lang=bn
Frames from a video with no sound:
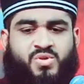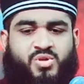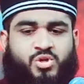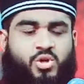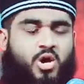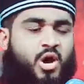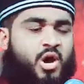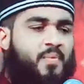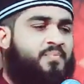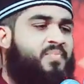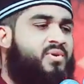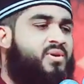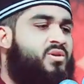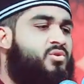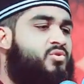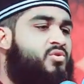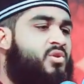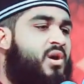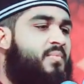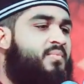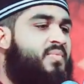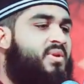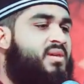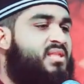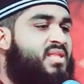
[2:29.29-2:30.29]
সব কিছু
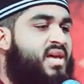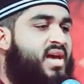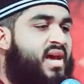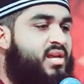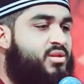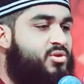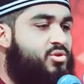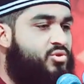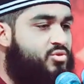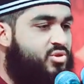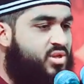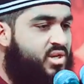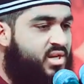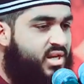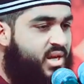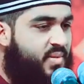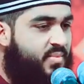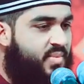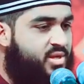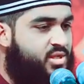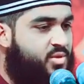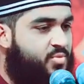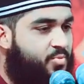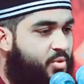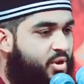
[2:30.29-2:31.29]
আমরা তাহাজ্জুদের
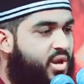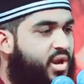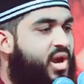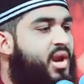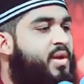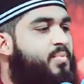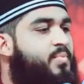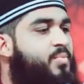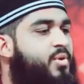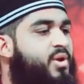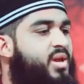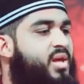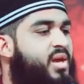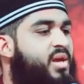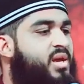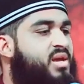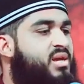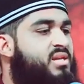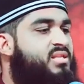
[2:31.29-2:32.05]
নামাজ পড়ার পরে